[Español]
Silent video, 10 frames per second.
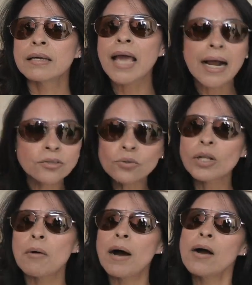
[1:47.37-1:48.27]
que hagan su
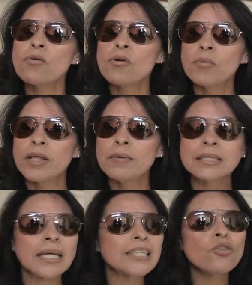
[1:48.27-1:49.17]
trabajo como debe
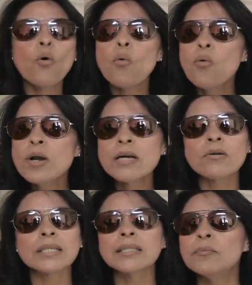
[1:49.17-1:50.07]
ser, es lo
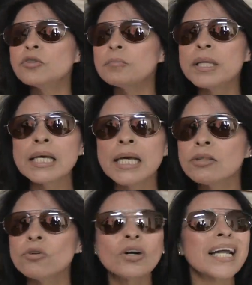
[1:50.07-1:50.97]
único que estamos
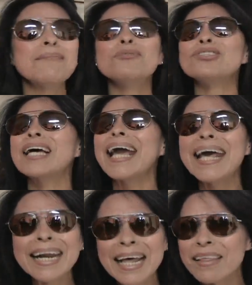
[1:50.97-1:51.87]
pidiendo, no queremos
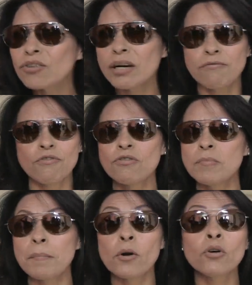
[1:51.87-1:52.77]
guerra de otra
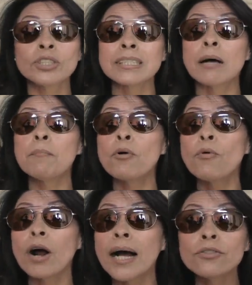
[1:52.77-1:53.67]
forma, pero nos están
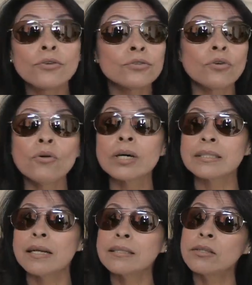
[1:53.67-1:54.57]
provocando con todo lo que
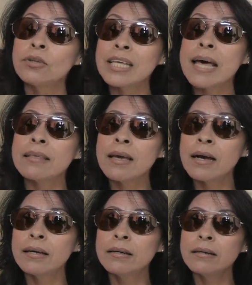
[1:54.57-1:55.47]
están haciendo día a día,
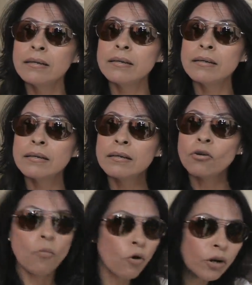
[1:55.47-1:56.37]

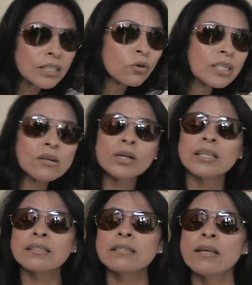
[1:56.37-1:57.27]
como lo quiso hizo
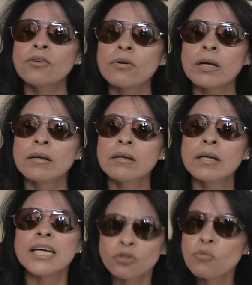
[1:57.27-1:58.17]
ahorita este señor.
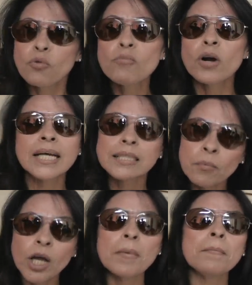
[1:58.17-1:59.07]
Estoy muy molesta
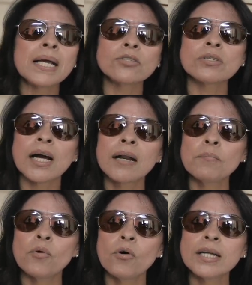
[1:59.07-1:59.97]
porque me, quiso sacar
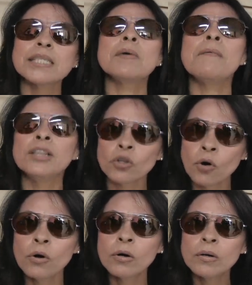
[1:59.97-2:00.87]
empujones y me
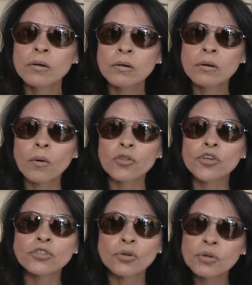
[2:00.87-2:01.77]
aventó, cuando
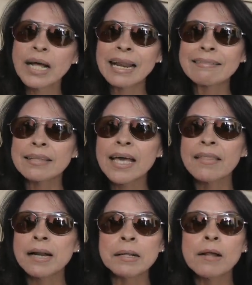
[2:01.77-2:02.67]
yo soy la tía
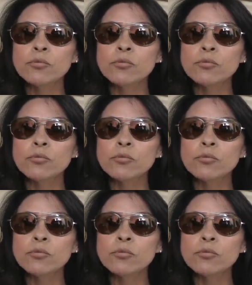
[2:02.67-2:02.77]
del,